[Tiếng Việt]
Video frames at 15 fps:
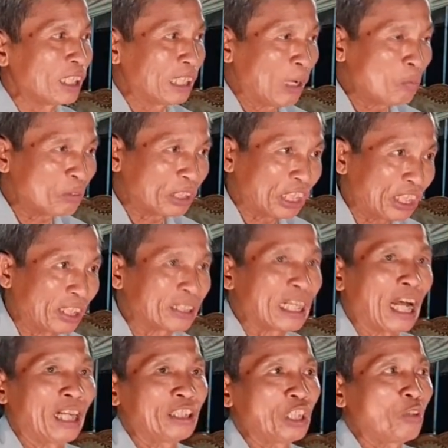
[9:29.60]
gốc kiên
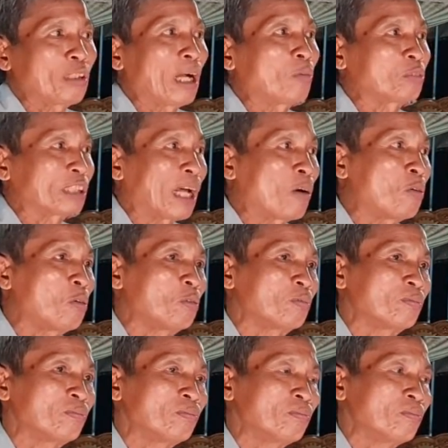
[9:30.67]
nhẫn nếu không sâu
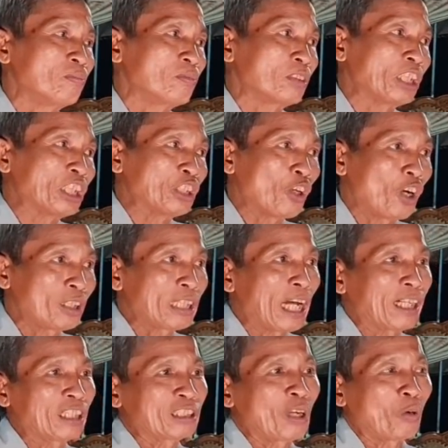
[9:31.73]
thì gió
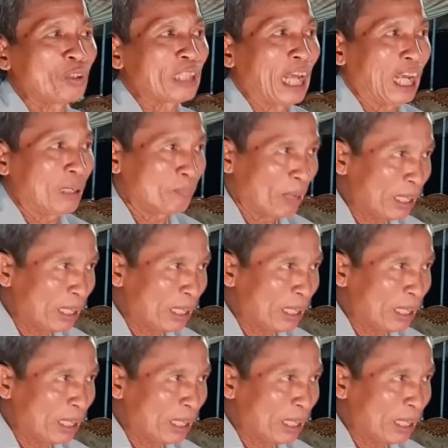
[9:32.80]
trần thổi ngã